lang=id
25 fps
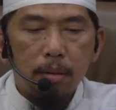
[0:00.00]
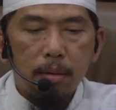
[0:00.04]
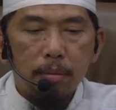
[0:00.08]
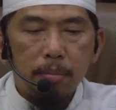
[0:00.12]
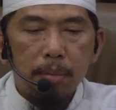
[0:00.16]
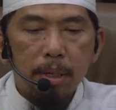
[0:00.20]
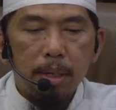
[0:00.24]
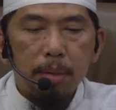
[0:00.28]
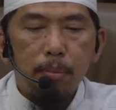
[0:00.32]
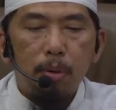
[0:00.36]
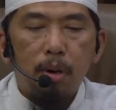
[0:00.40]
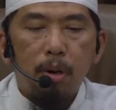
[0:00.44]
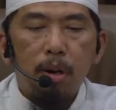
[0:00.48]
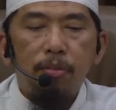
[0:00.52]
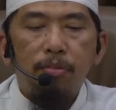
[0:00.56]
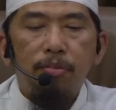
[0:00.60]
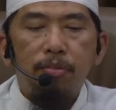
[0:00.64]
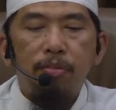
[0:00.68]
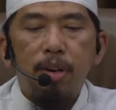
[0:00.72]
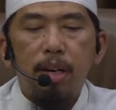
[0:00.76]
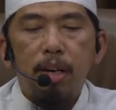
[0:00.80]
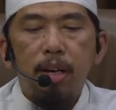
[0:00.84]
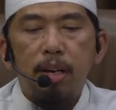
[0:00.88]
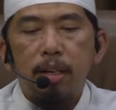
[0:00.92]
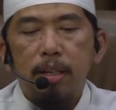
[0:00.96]
bin
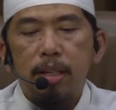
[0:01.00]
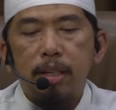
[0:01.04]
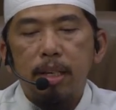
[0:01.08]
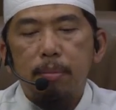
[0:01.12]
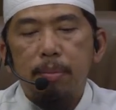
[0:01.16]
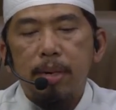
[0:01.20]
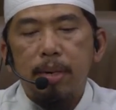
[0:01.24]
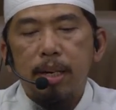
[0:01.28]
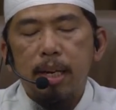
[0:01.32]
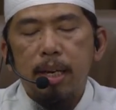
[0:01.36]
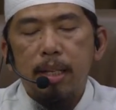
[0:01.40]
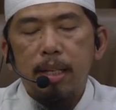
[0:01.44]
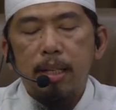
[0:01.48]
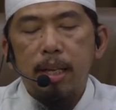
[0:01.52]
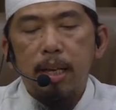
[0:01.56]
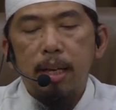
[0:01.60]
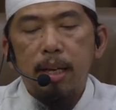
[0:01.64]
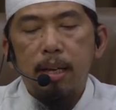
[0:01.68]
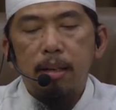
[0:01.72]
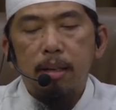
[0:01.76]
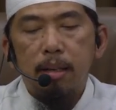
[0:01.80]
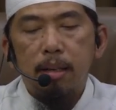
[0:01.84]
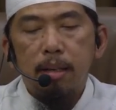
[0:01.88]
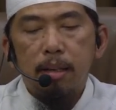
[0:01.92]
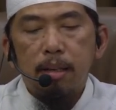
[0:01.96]
Mughaffal. Ia
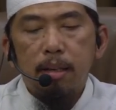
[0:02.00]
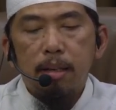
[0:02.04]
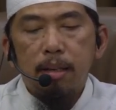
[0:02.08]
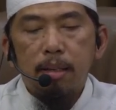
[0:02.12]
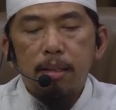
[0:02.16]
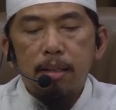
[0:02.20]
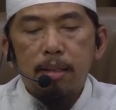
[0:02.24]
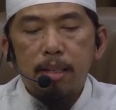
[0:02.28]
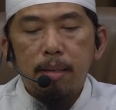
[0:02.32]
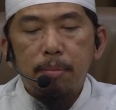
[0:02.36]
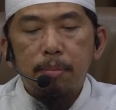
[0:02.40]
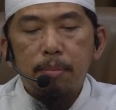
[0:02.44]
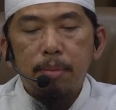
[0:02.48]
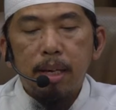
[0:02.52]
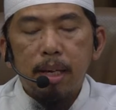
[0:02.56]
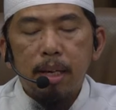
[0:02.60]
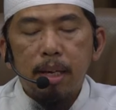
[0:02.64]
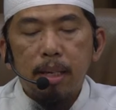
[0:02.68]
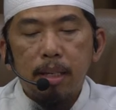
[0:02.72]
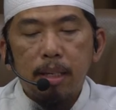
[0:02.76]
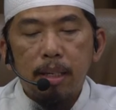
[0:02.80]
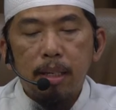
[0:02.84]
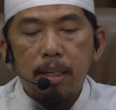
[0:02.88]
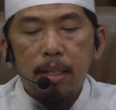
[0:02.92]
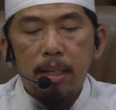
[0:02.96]
berkata,
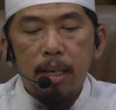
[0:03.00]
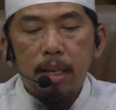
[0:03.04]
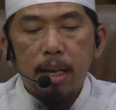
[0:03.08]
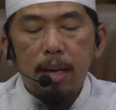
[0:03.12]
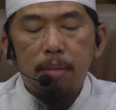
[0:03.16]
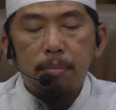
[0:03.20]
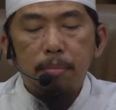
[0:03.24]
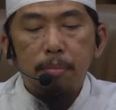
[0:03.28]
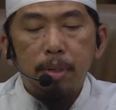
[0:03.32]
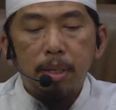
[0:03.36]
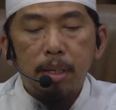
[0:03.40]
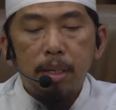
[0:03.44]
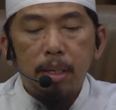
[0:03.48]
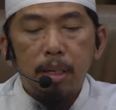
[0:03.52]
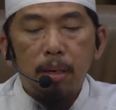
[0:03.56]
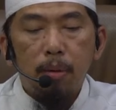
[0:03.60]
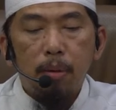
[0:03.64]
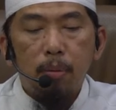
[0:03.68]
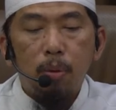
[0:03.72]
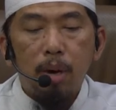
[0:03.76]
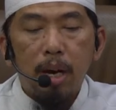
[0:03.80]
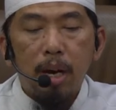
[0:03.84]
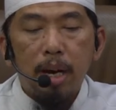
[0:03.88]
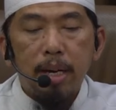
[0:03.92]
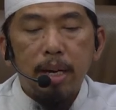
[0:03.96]
"Sami'ani abi
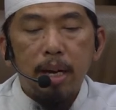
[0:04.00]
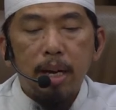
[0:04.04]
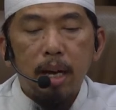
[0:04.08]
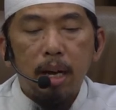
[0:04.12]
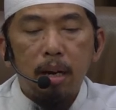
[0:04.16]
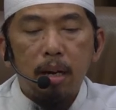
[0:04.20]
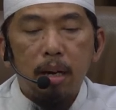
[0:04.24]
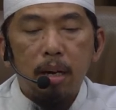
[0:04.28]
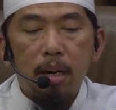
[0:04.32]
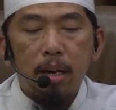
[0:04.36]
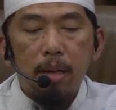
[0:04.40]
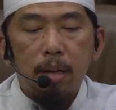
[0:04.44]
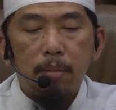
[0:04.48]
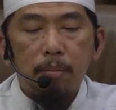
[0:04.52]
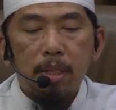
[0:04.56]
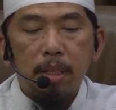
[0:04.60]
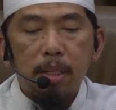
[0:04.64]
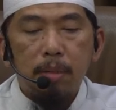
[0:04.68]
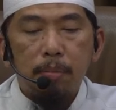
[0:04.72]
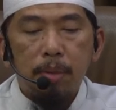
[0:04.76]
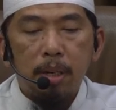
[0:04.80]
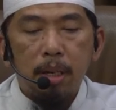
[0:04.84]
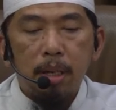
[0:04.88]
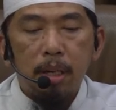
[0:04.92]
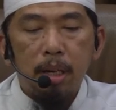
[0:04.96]
wa ana aqra
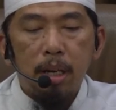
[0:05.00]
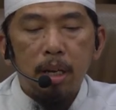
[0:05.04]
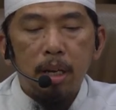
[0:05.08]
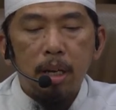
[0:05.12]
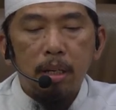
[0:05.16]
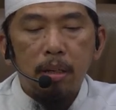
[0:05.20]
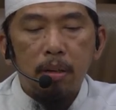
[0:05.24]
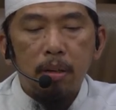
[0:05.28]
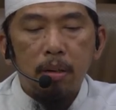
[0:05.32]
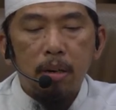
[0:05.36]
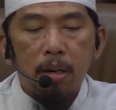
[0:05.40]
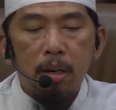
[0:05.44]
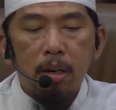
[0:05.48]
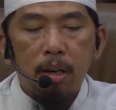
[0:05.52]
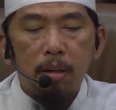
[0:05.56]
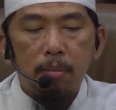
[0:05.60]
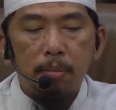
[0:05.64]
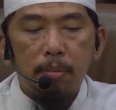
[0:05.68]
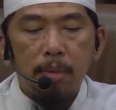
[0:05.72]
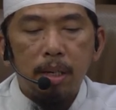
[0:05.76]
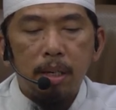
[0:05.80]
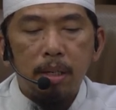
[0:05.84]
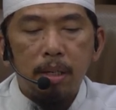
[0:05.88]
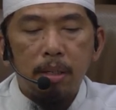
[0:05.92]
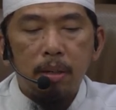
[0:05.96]

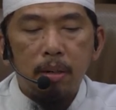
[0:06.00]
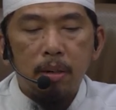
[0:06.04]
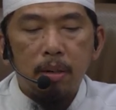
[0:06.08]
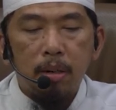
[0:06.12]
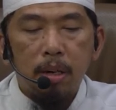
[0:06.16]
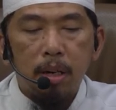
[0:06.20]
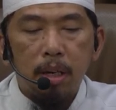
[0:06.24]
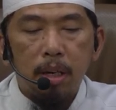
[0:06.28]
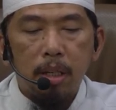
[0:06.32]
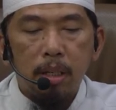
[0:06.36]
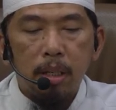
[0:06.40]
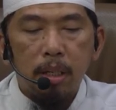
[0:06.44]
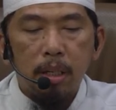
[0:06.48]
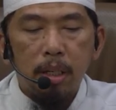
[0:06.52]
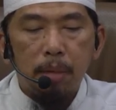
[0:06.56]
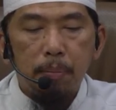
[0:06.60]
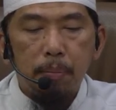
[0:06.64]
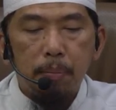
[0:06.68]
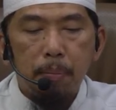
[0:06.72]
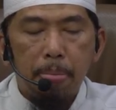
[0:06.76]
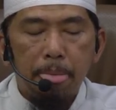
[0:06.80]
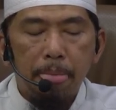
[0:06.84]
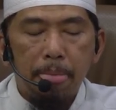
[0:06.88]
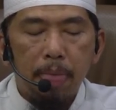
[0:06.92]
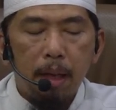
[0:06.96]

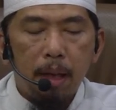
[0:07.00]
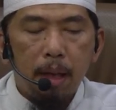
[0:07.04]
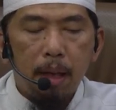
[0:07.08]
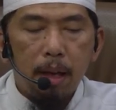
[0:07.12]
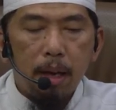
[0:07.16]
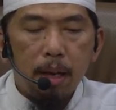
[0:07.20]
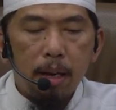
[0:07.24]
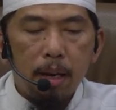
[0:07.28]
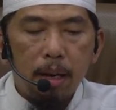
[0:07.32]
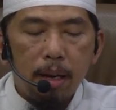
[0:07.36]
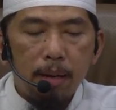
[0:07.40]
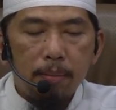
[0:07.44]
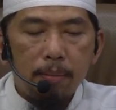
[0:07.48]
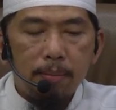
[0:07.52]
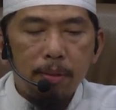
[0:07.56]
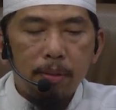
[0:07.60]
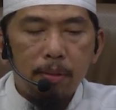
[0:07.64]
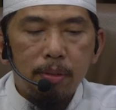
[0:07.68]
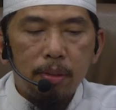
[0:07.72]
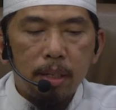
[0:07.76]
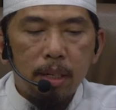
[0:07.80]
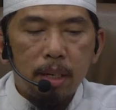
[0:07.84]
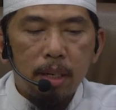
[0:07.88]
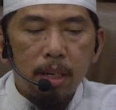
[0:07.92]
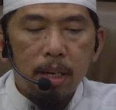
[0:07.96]
bismillahirrahmanirrahim.
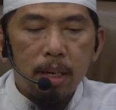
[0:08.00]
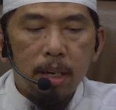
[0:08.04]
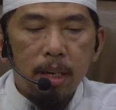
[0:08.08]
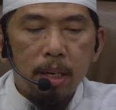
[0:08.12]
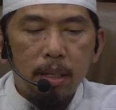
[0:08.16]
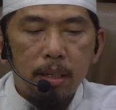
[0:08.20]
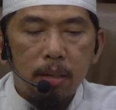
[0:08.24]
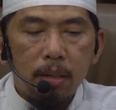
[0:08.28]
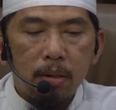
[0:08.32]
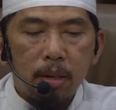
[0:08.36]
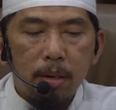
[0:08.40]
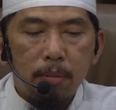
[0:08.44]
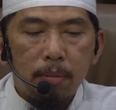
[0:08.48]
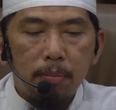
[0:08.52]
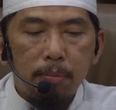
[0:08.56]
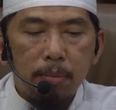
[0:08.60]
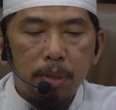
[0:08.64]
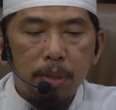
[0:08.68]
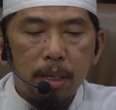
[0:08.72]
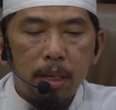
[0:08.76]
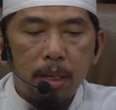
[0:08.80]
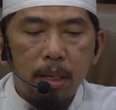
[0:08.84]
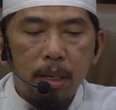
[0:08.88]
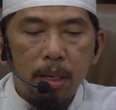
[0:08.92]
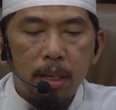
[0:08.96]
Alhamdulillahi
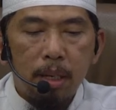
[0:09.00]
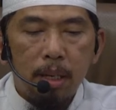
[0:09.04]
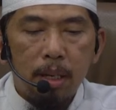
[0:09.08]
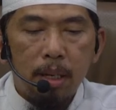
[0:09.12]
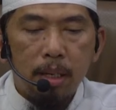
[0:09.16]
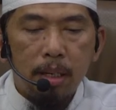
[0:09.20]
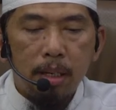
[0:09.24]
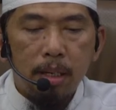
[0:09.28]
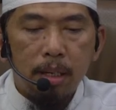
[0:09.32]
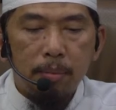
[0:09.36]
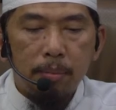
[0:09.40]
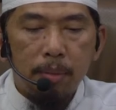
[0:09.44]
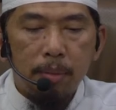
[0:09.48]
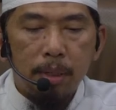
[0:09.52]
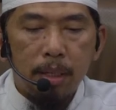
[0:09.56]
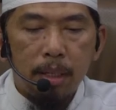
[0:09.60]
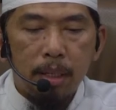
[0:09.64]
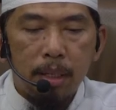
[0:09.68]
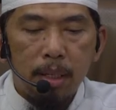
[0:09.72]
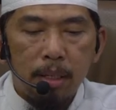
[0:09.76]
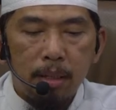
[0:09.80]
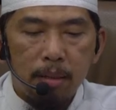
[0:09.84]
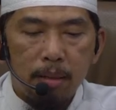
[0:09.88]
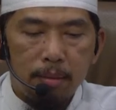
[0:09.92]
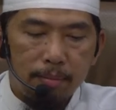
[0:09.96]

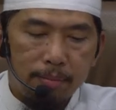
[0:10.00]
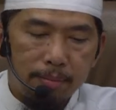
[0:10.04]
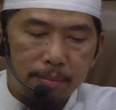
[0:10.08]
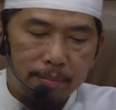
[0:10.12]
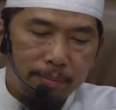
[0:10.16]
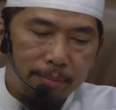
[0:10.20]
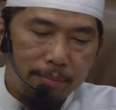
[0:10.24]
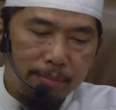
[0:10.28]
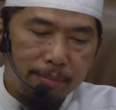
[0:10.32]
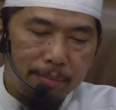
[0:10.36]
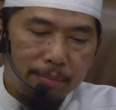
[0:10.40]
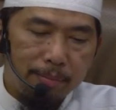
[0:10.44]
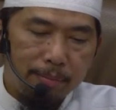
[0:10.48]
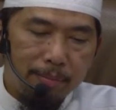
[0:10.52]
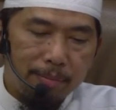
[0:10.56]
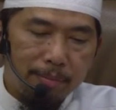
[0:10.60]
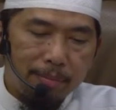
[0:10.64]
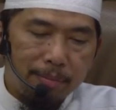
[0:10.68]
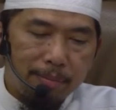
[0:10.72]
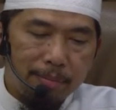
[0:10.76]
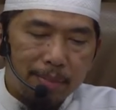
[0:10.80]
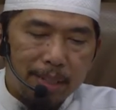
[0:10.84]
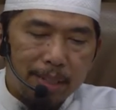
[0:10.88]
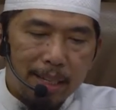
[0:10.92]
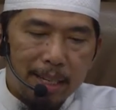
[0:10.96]
alamin."
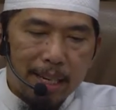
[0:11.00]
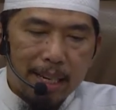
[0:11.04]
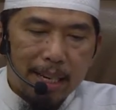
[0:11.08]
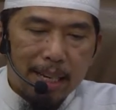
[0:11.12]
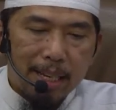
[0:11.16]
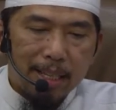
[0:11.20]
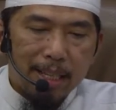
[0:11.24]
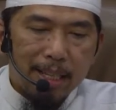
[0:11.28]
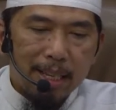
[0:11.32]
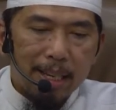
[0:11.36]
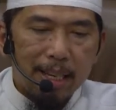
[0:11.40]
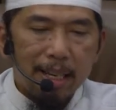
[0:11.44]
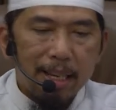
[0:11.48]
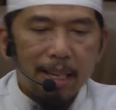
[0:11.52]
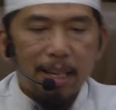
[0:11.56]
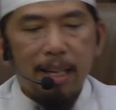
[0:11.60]
Jadi kata